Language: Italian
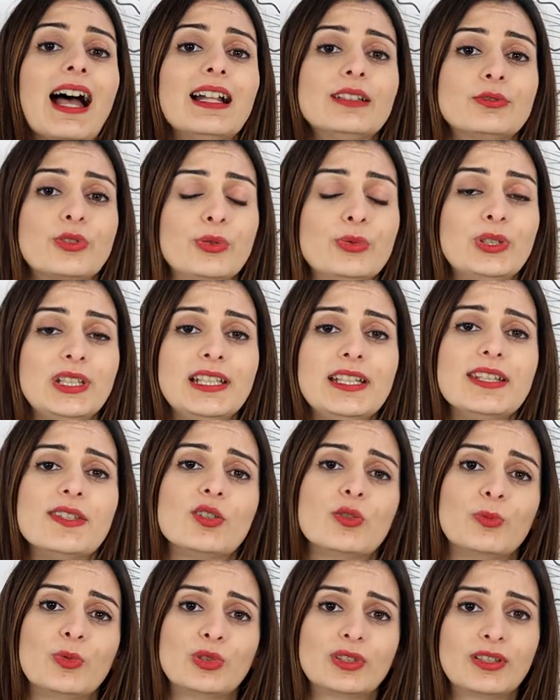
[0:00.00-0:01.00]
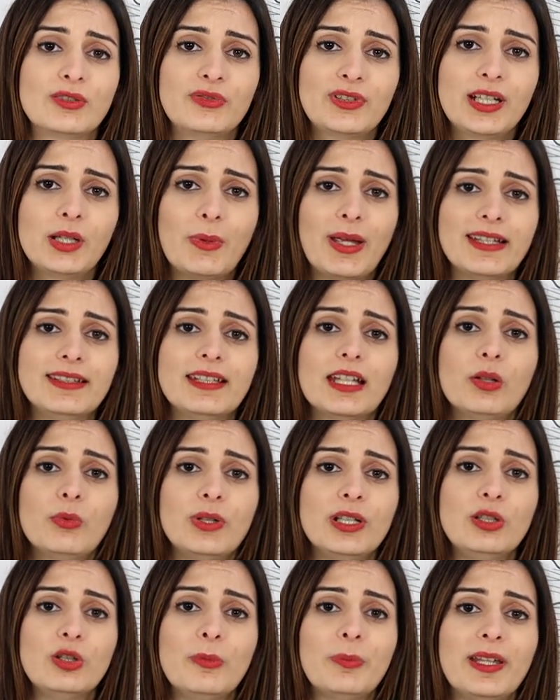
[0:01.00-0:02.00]
Altro utilizzo molto frequente è
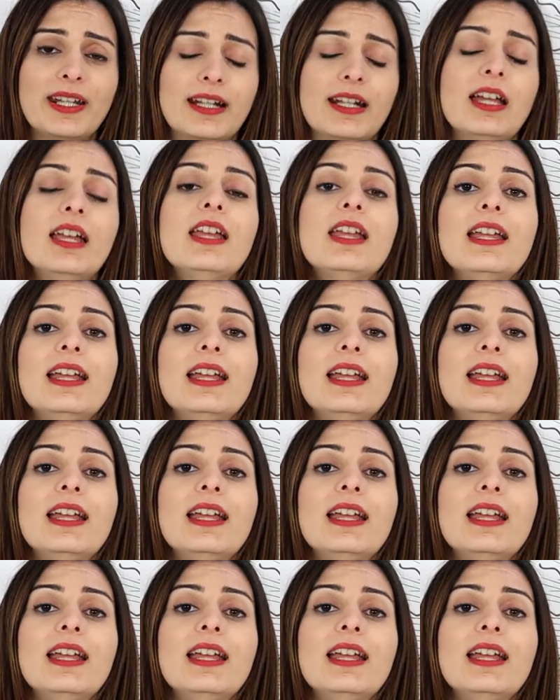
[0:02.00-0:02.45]
quello per